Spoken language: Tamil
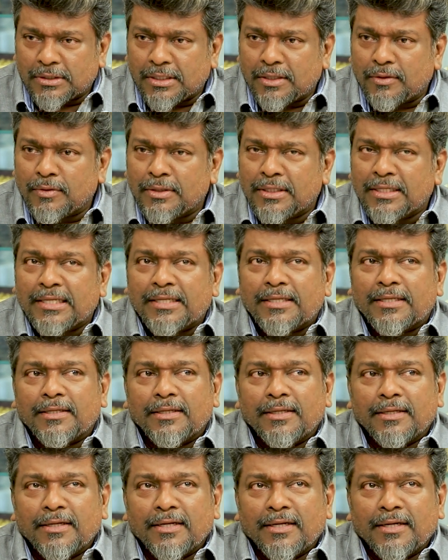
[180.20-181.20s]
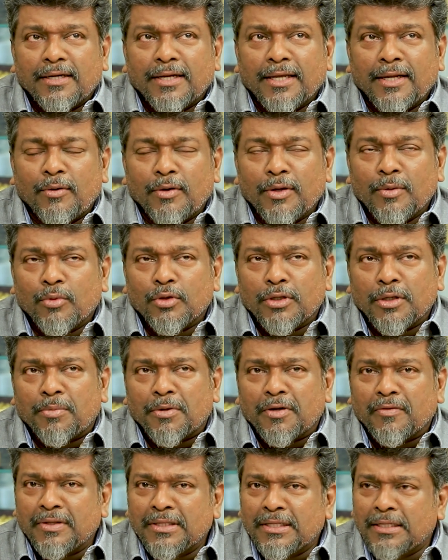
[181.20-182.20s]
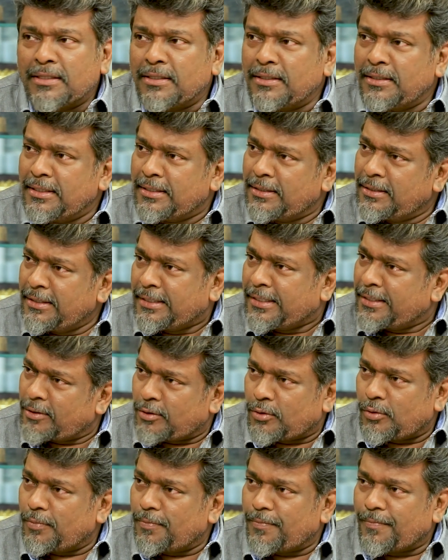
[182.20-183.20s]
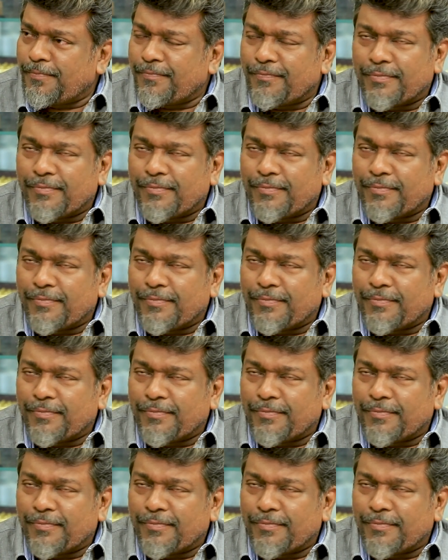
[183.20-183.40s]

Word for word: யோசனை வந்து என்னுடைய முதல் படம் வந்ததுலேருந்து இருந்துகிட்டே இருக்கும்